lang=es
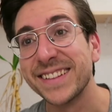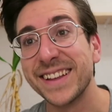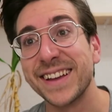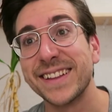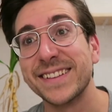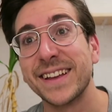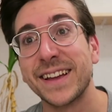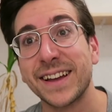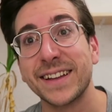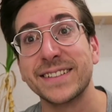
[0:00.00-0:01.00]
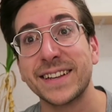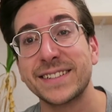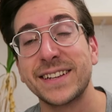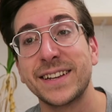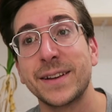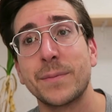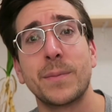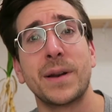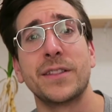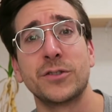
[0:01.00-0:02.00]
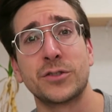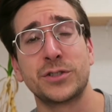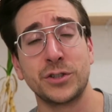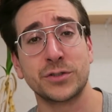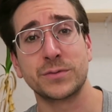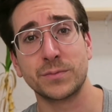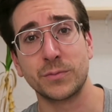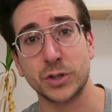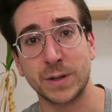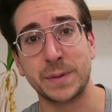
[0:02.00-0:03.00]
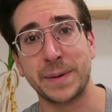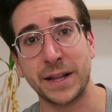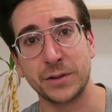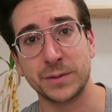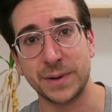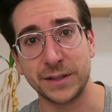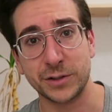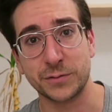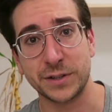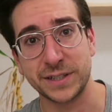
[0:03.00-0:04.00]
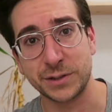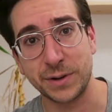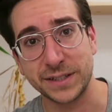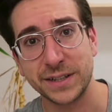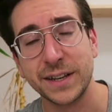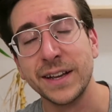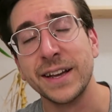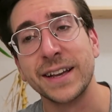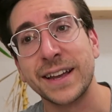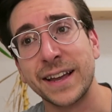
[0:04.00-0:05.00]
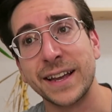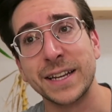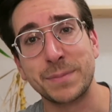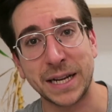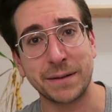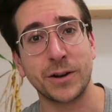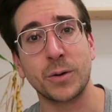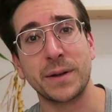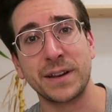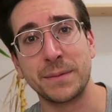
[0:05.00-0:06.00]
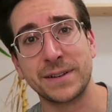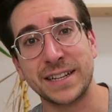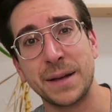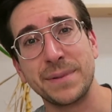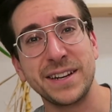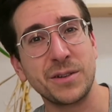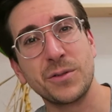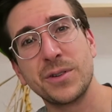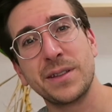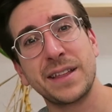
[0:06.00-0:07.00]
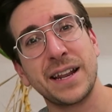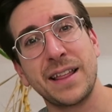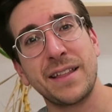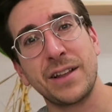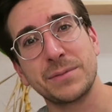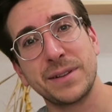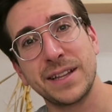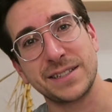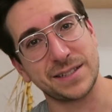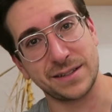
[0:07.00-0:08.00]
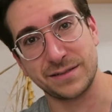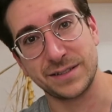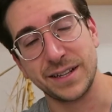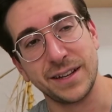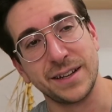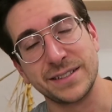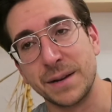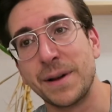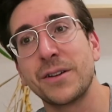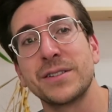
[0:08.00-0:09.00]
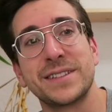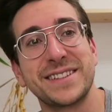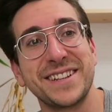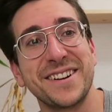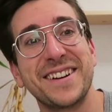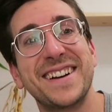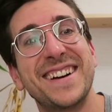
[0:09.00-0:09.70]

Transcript: de, gente así, plan, de otros tíos mucho más preparados, en plan, tíos fuertes y guays, que explicaban cómo hacer el muscle up y ninguno decía nada de las bandas esas. Sin embargo, este tío